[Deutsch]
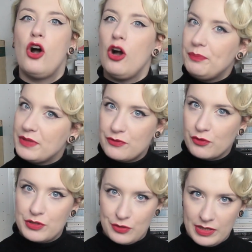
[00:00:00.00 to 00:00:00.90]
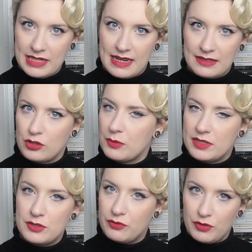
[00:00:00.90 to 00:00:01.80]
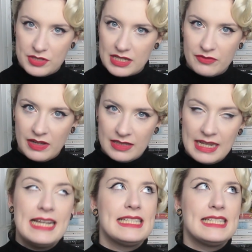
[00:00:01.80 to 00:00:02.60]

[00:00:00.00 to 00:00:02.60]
ob das funktioniert hat oder ob sie zu flüssig waren,